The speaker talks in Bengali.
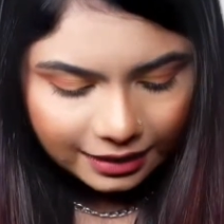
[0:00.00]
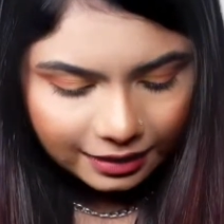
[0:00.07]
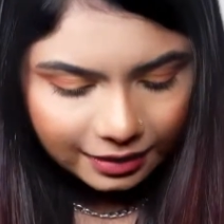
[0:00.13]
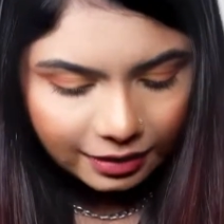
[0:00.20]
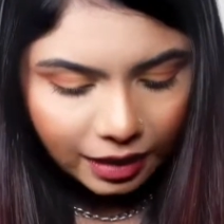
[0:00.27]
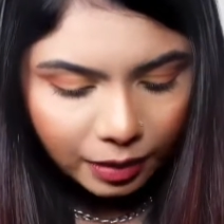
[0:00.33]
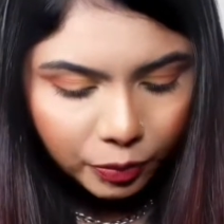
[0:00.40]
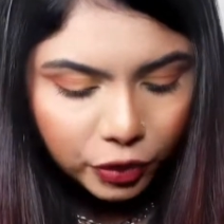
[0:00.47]

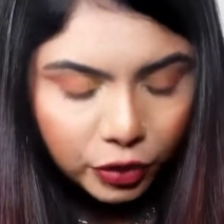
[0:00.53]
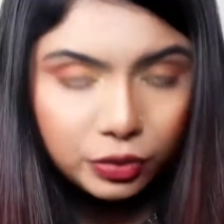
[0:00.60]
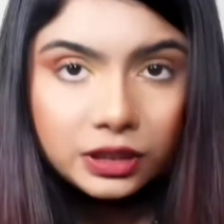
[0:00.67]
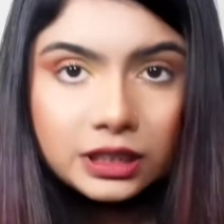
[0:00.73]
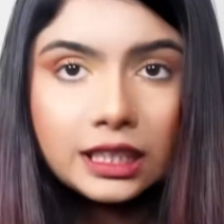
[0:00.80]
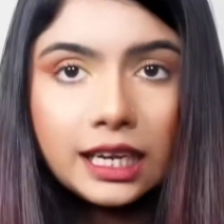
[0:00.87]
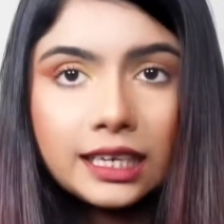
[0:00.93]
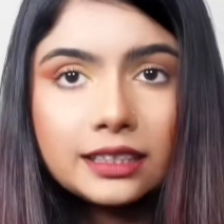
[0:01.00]
তারপরে
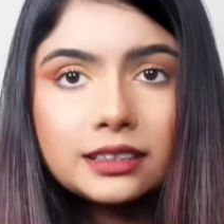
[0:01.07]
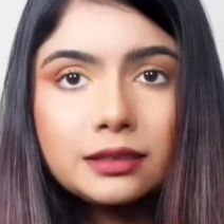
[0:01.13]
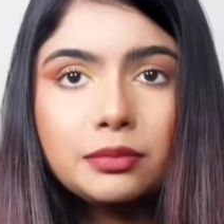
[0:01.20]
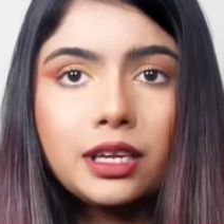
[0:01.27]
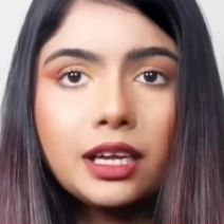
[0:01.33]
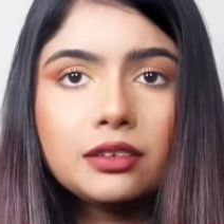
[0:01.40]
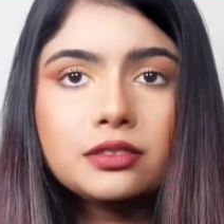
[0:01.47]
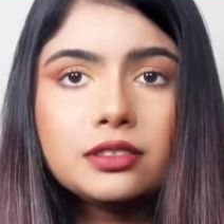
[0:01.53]
হচ্ছে আরেকটা
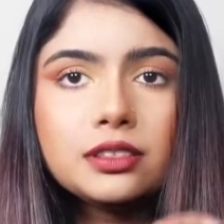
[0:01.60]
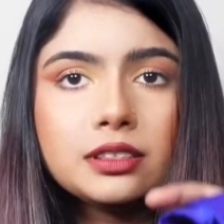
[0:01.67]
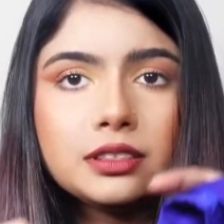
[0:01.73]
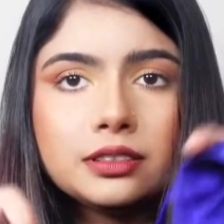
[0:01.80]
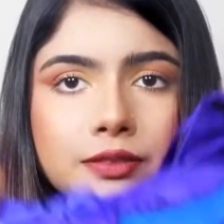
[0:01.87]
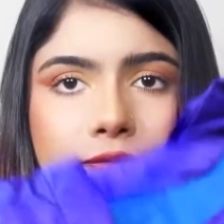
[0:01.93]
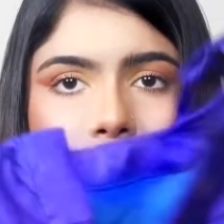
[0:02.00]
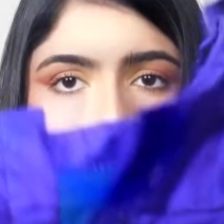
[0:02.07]
ব্লাউজ
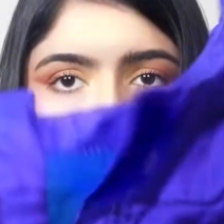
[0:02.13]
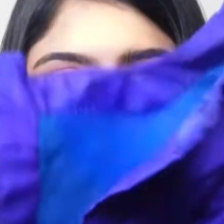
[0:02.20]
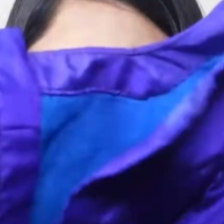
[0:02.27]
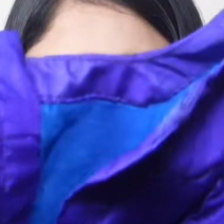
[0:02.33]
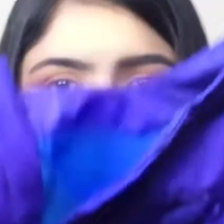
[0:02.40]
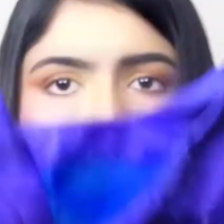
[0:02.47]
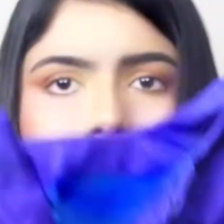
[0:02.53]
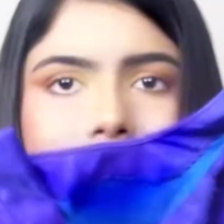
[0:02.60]

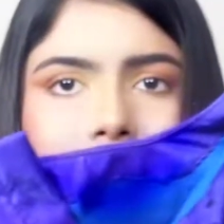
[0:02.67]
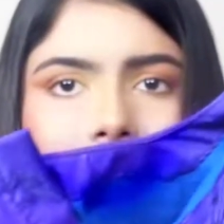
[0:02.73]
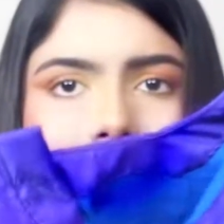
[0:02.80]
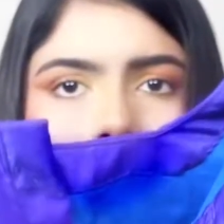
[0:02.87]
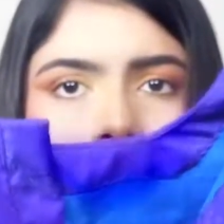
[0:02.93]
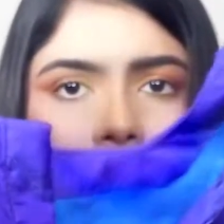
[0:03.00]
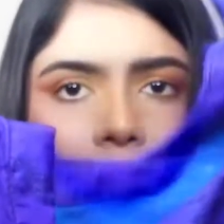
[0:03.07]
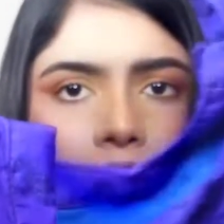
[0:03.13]

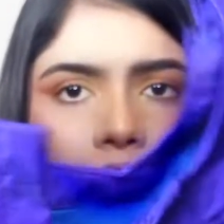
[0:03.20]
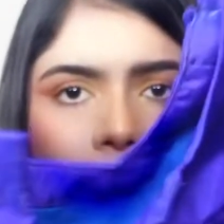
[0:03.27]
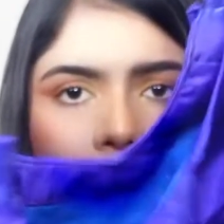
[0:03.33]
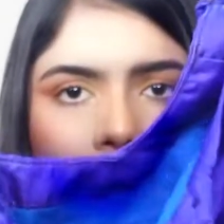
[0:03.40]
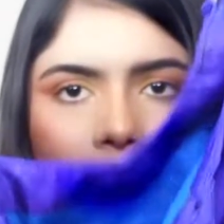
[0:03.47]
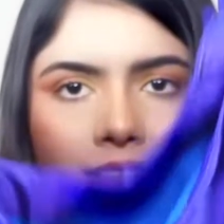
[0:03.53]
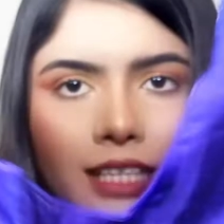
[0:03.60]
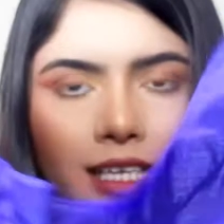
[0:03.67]
এটা
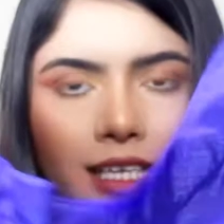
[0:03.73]
এটা শাড়ি